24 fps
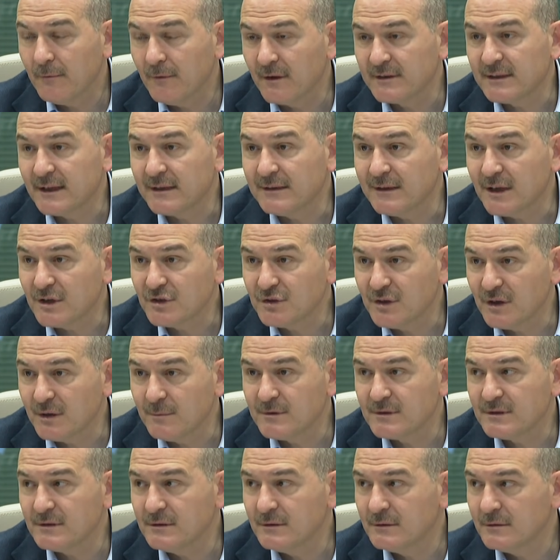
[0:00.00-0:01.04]

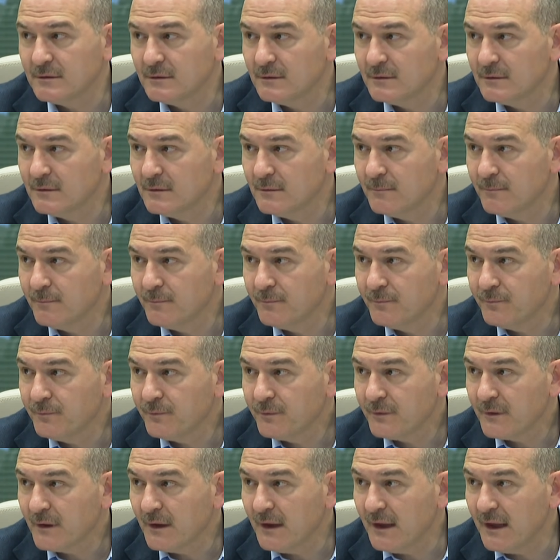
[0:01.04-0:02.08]
vatandaşlarımızın
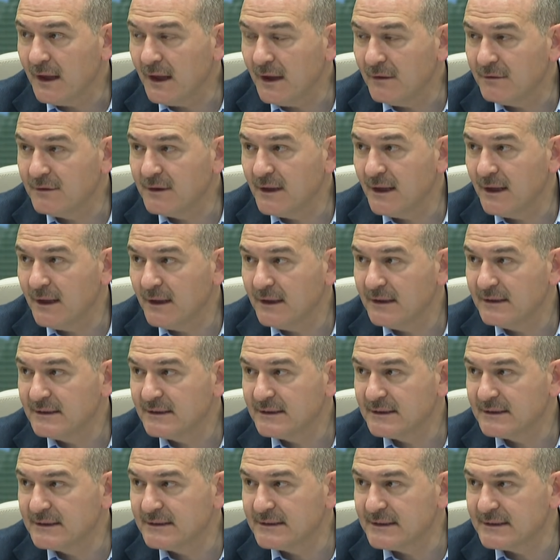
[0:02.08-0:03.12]
evde
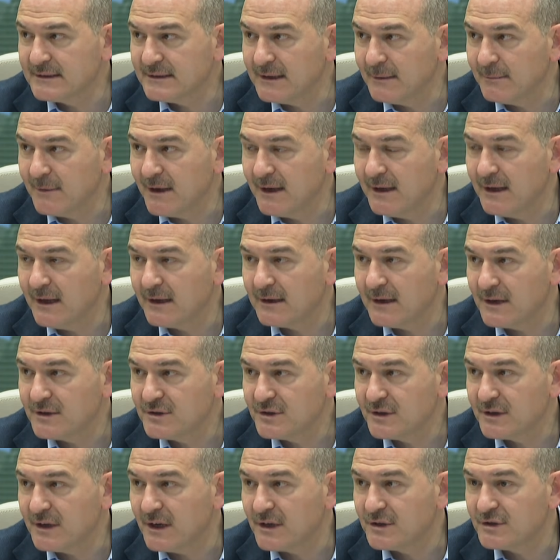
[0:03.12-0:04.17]
kısıtlamayla
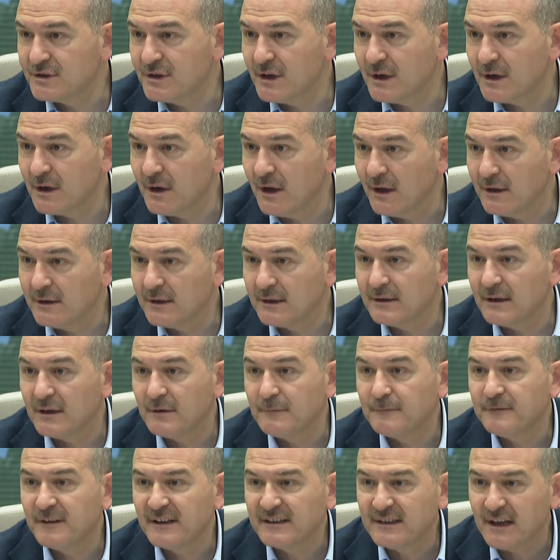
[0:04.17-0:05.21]
karşı karşıya
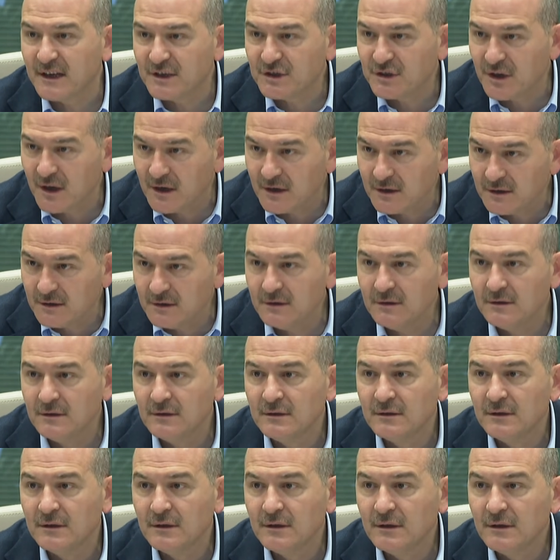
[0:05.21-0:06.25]
kaldıkları
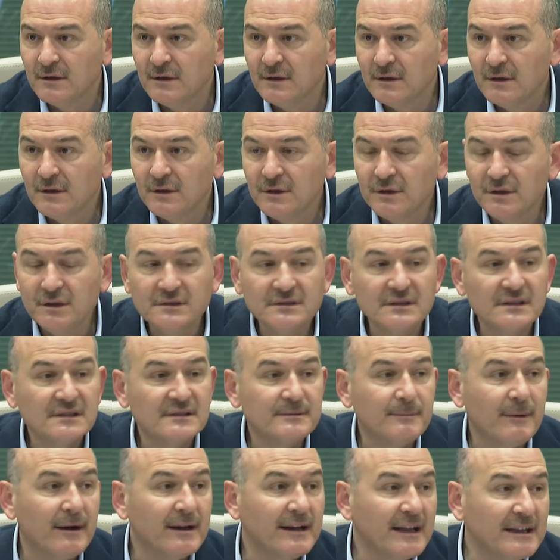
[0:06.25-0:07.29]
fedakarlığı
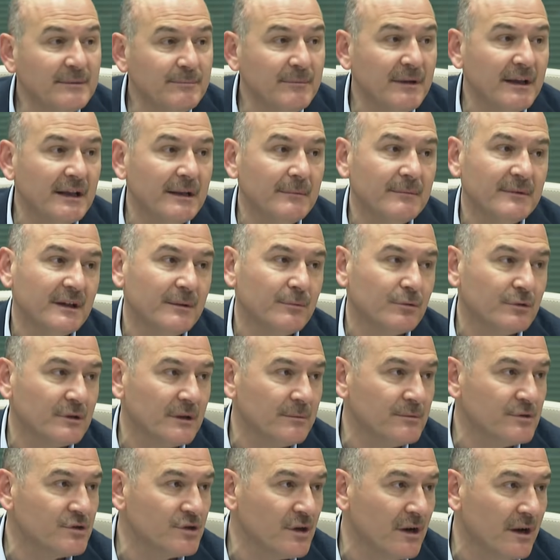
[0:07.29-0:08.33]
istismar etmeyelim diye
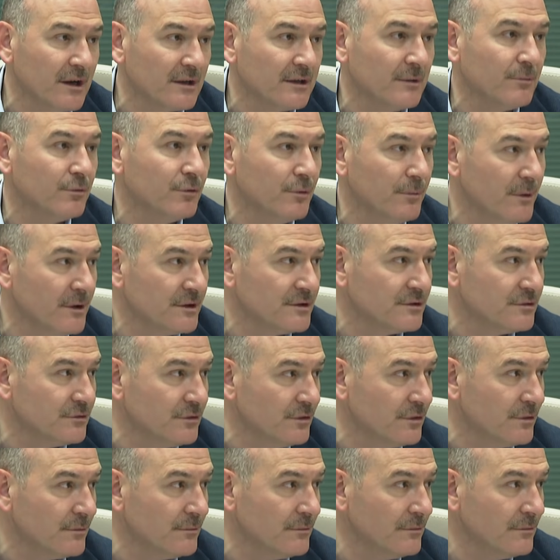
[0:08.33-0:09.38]
burada bir çağrıda bulunmak
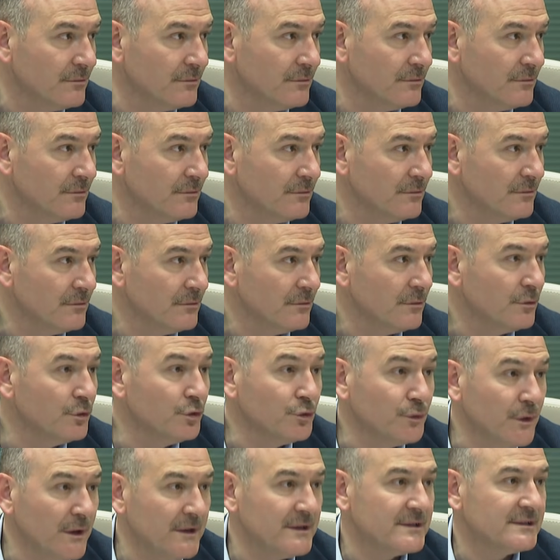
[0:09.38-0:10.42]
istiyorum.
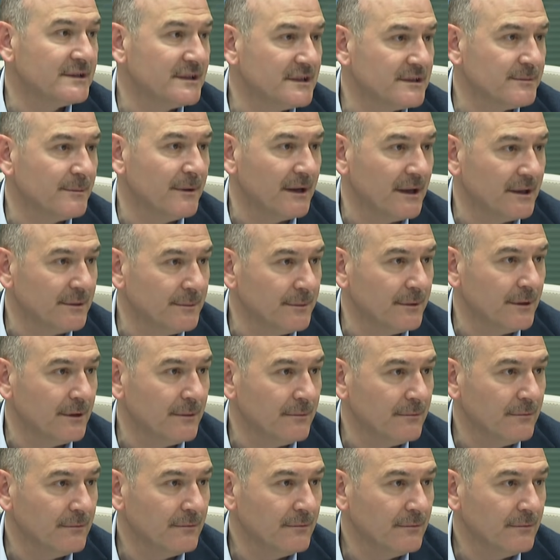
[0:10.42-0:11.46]
Lütfen istismar etmeyelim.